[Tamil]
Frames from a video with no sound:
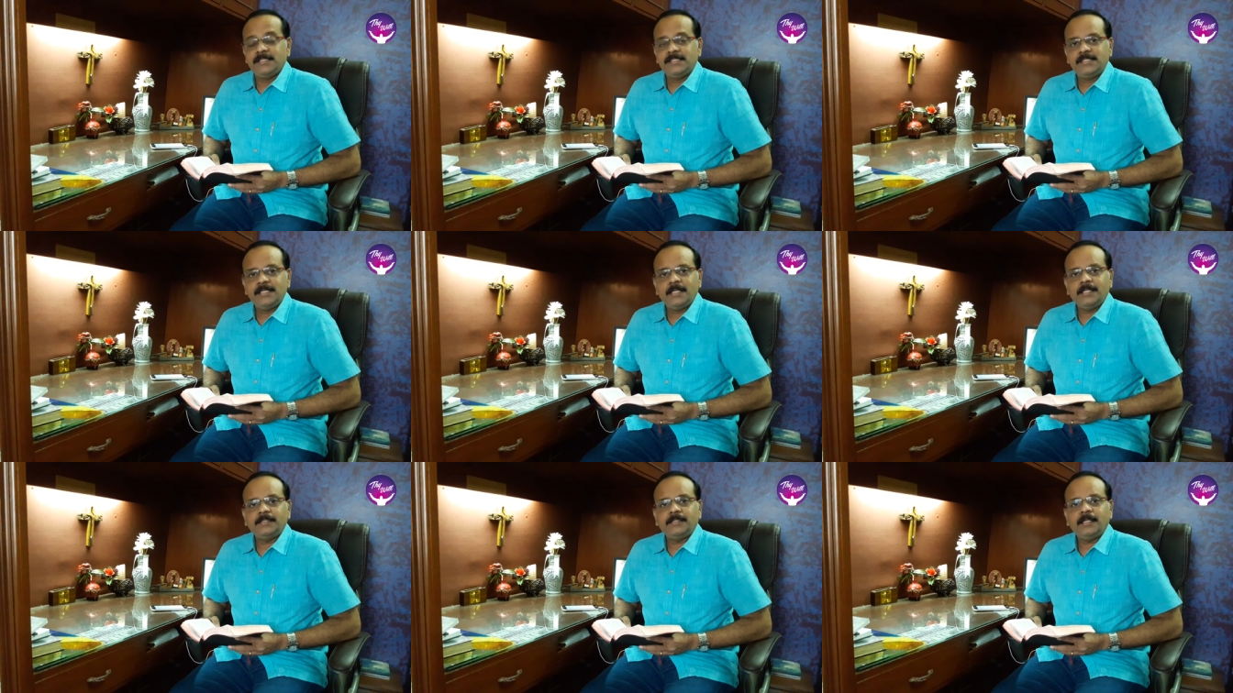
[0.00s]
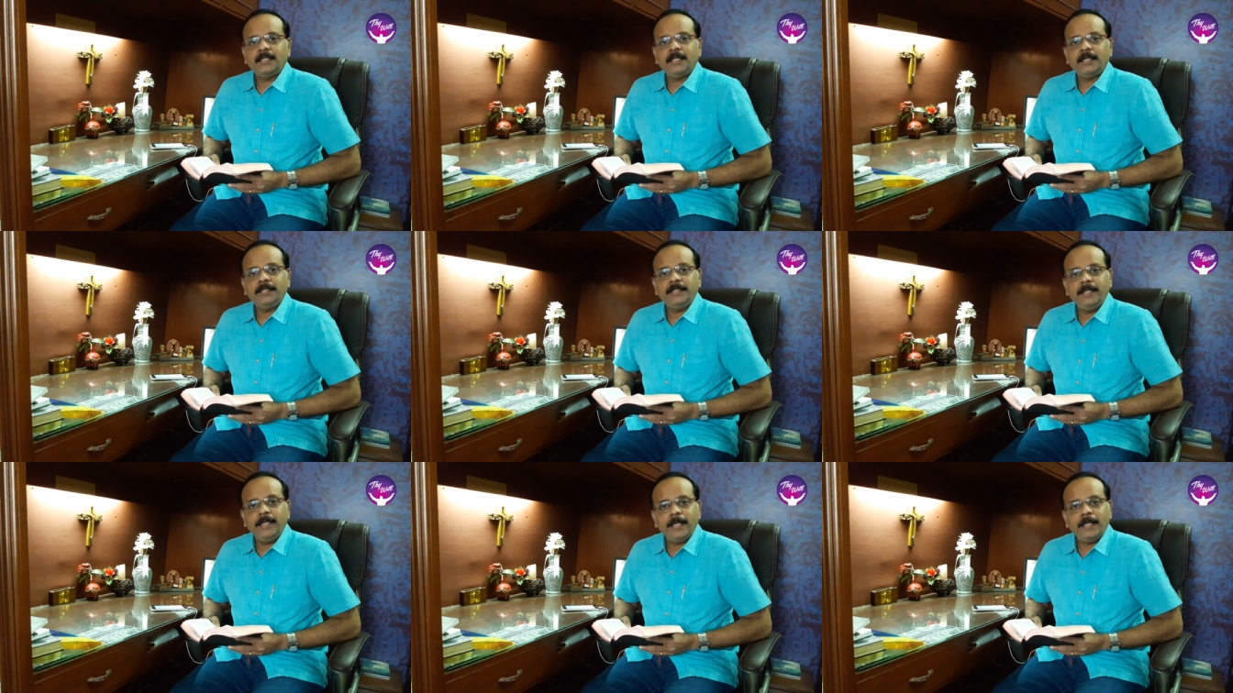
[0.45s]

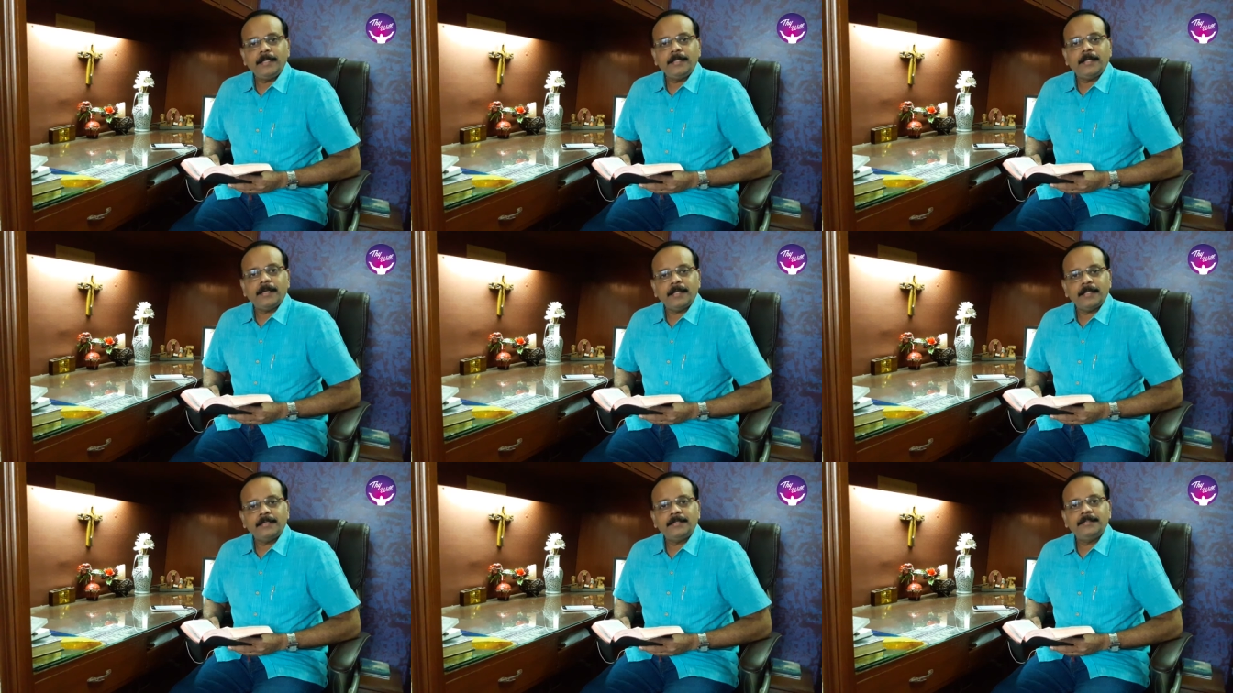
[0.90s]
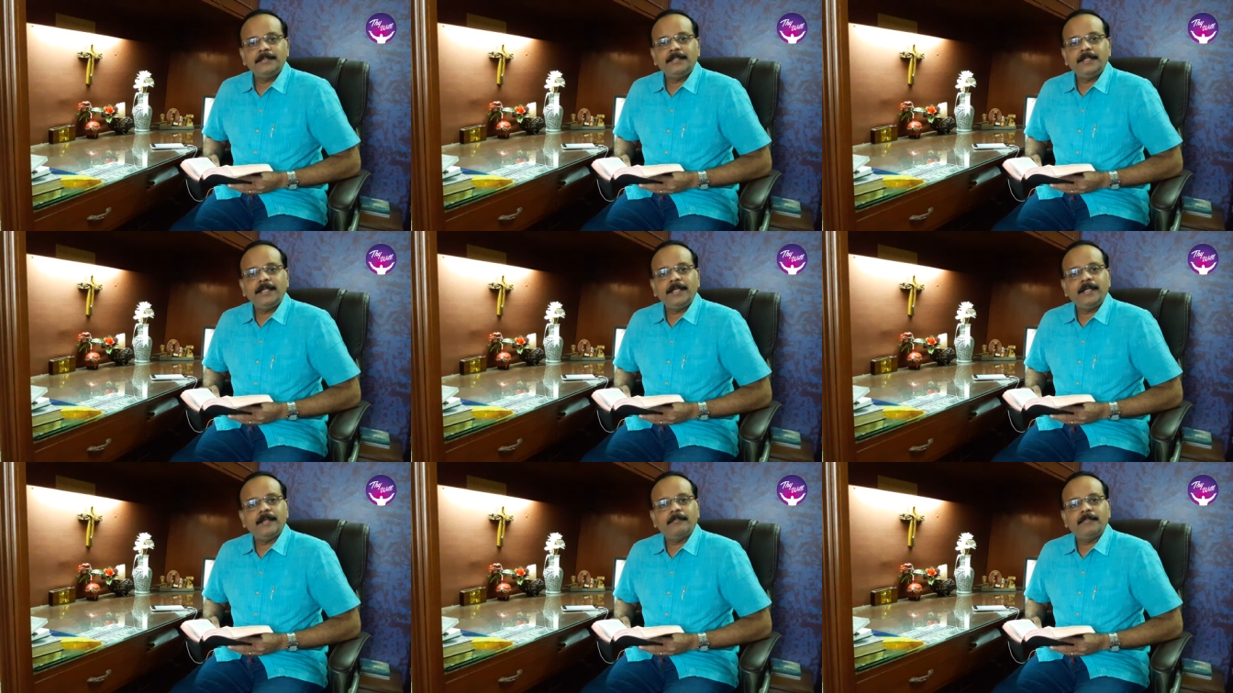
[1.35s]
சிலதெல்லாம் ஏன்
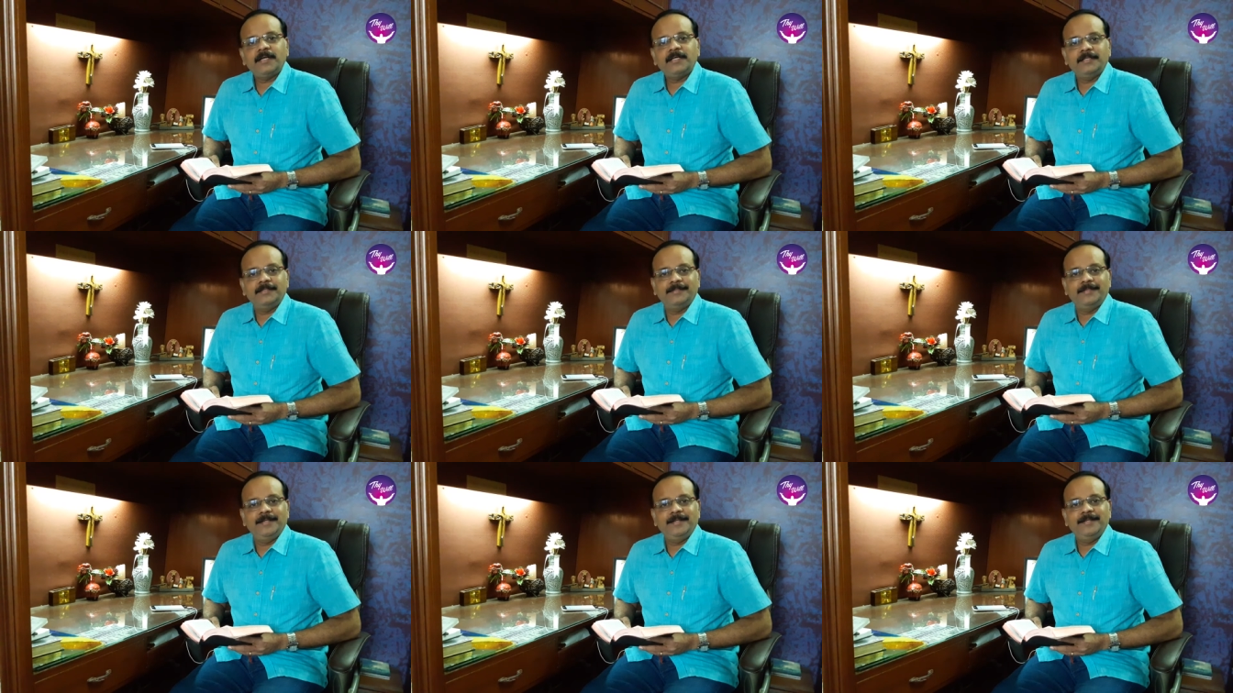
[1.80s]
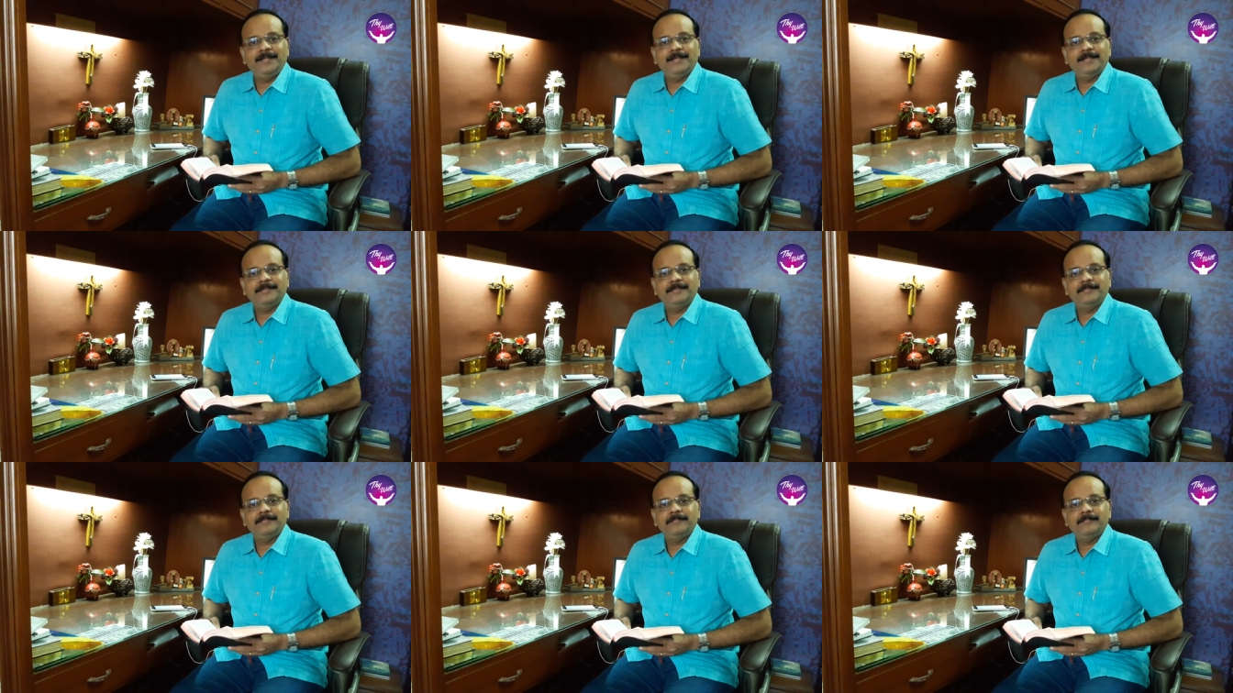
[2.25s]
நடக்குதுன்னே நமக்கு
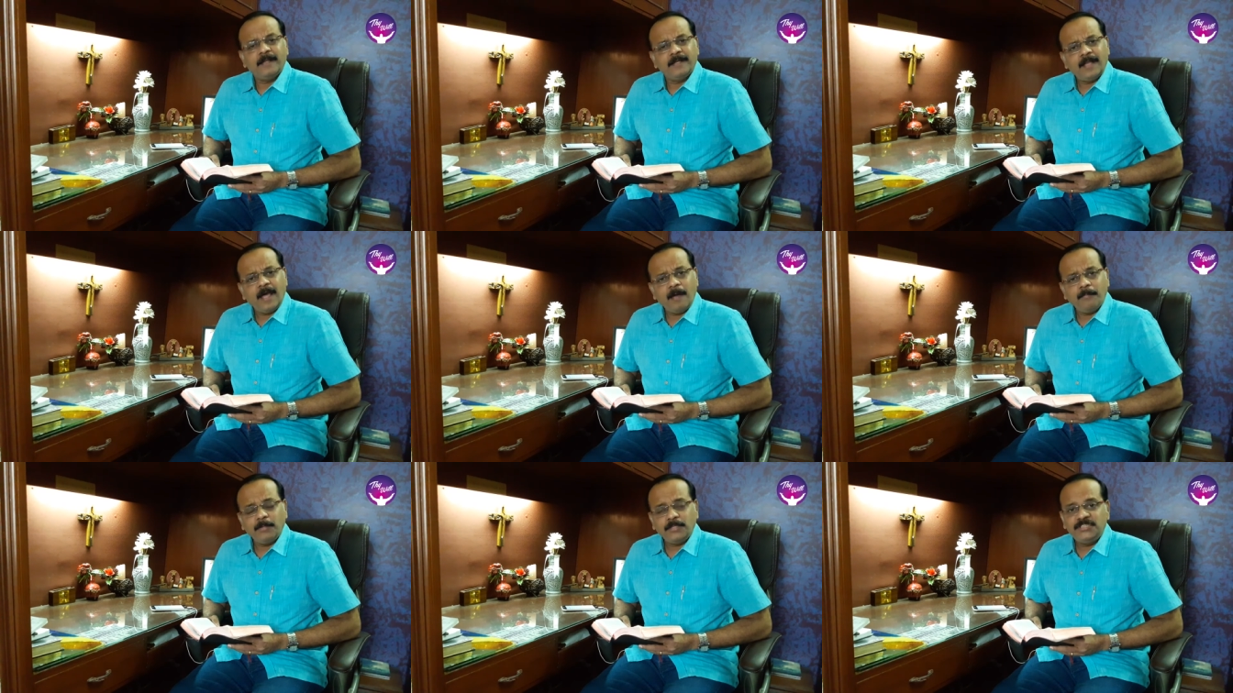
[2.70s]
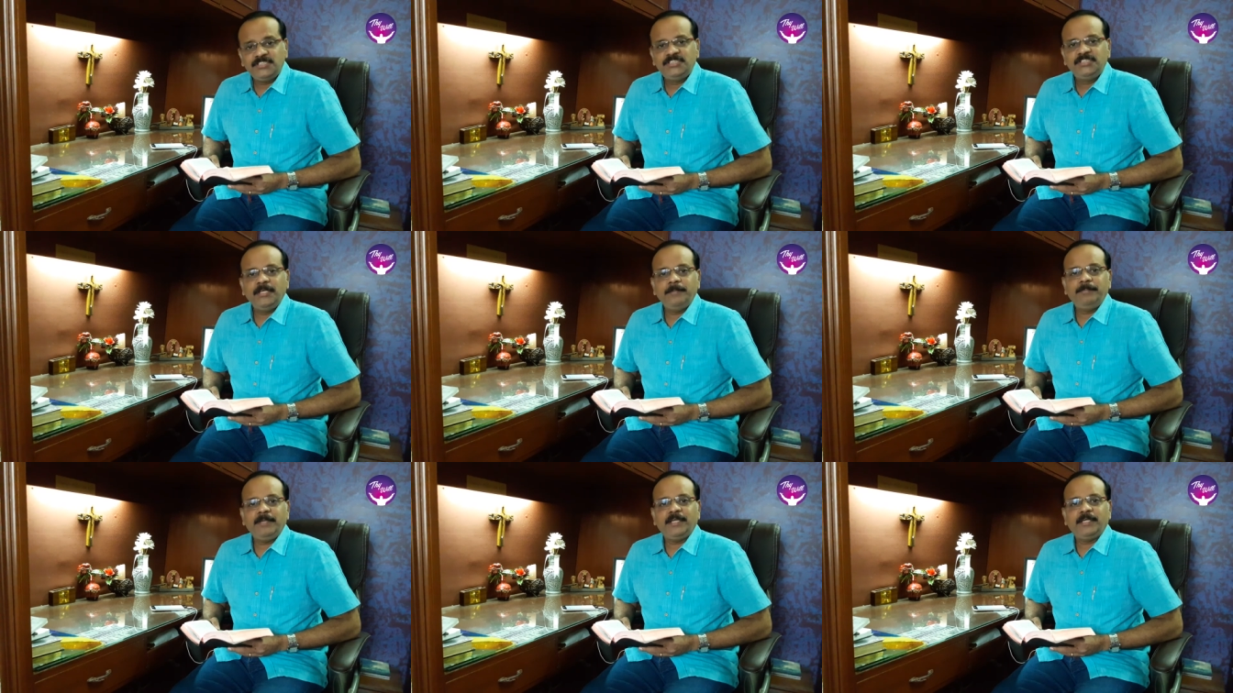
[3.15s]
தெரியாது நாம்
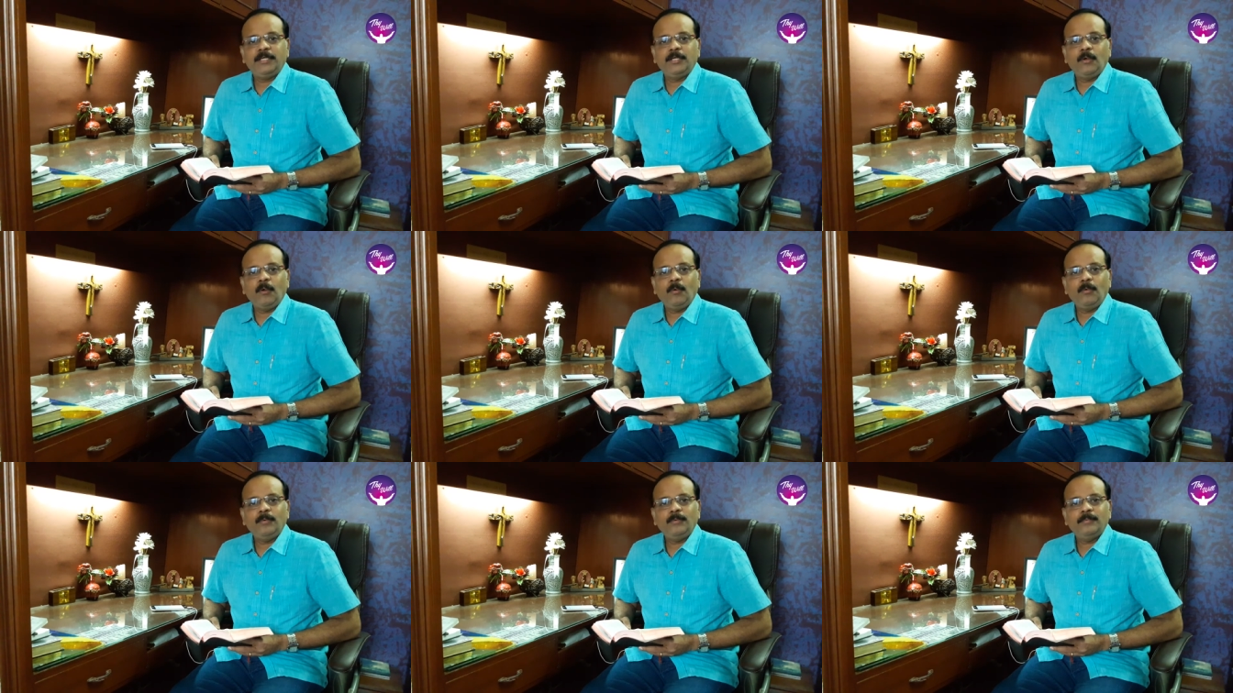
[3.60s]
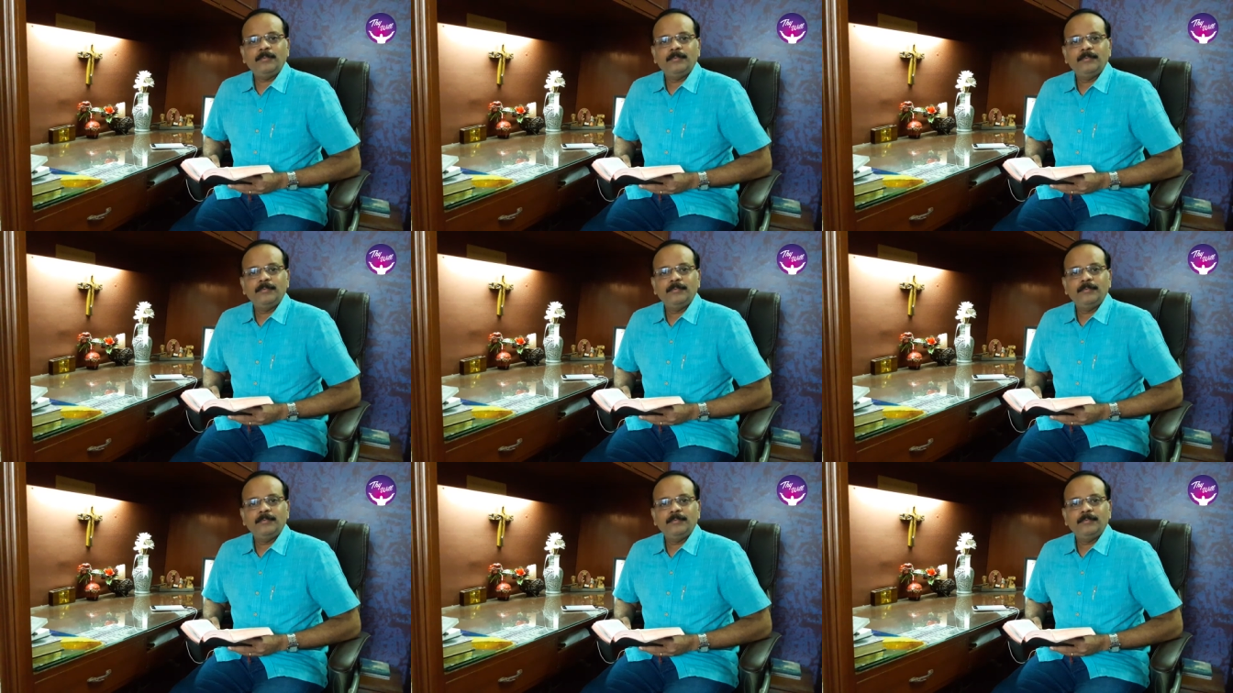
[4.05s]
ஜெபிக்கிறோம்